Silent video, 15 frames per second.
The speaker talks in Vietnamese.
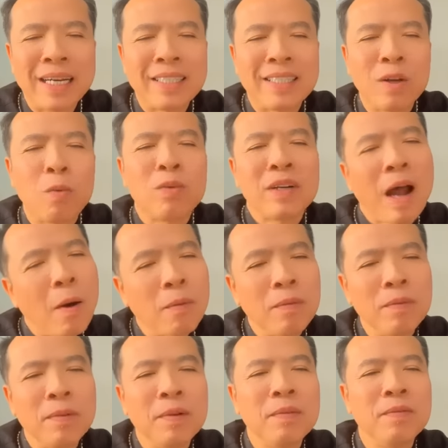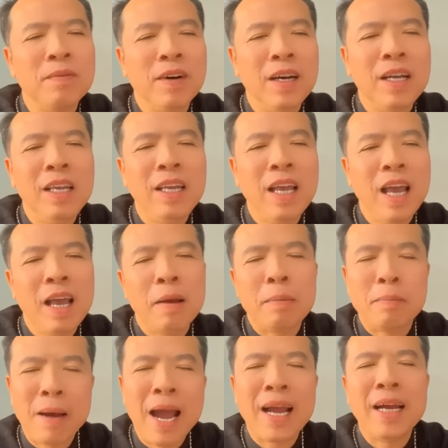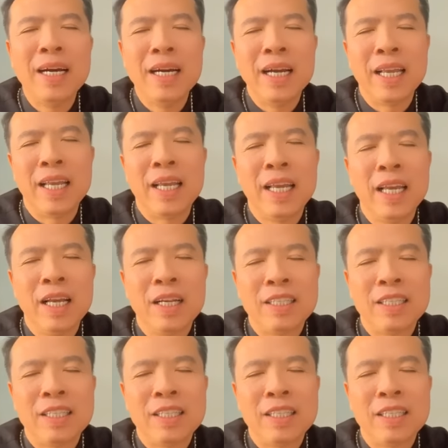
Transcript: bằng giọng đọc với à, ba người